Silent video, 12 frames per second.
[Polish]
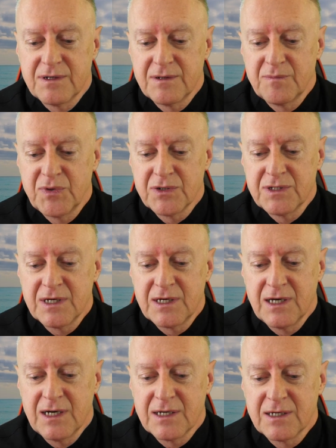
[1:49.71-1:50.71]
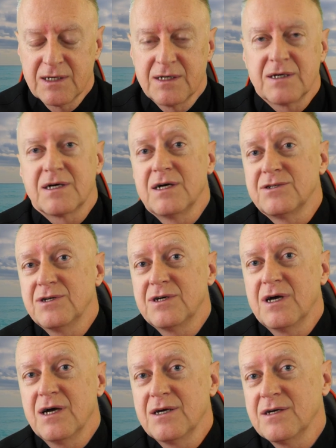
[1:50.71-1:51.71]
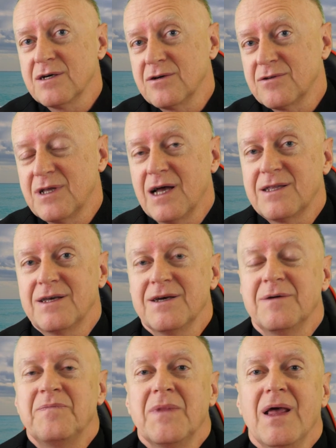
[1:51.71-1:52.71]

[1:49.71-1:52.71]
e, piosenkach e, Kazika i jego taty